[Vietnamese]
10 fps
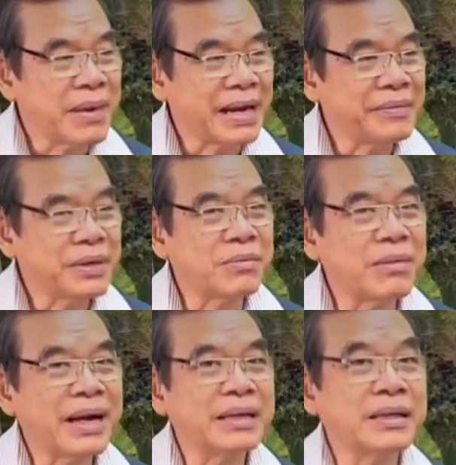Tìm vui
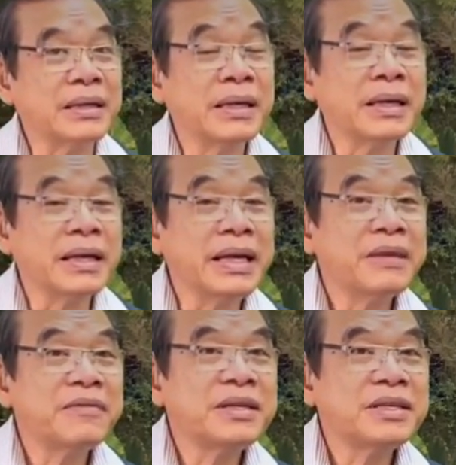cũng không phải là
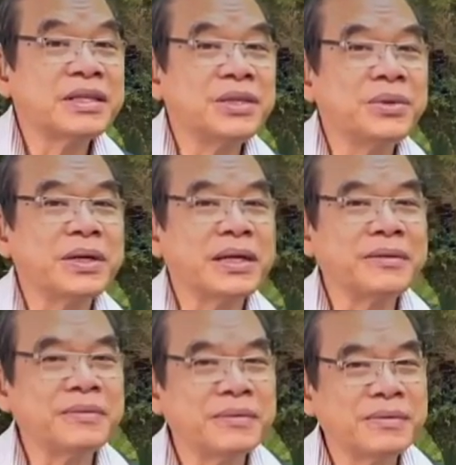họp nhau lại để mà
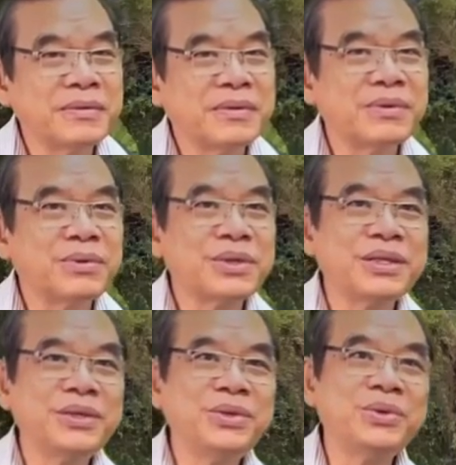tán gẫu, rồi
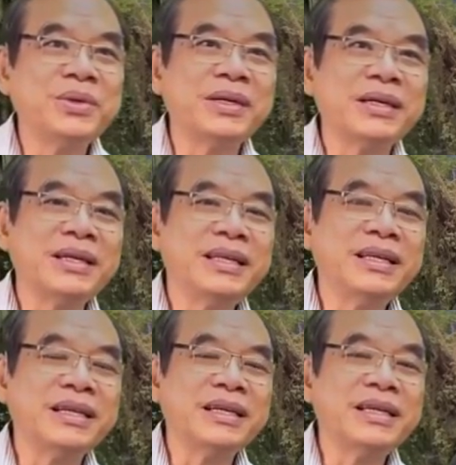thì
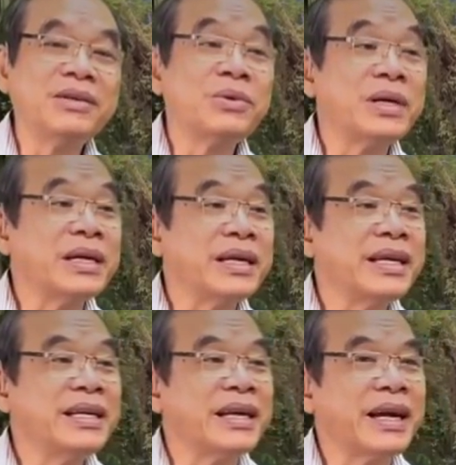tán mãi không biết
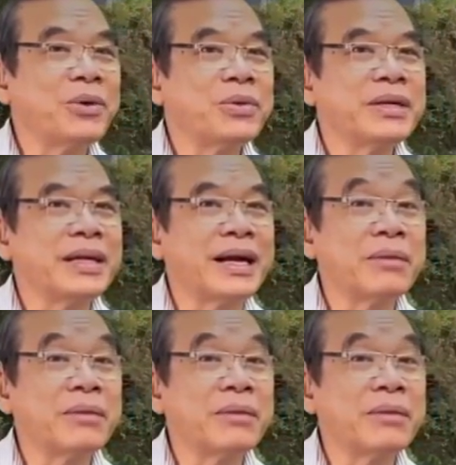tán chuyện người,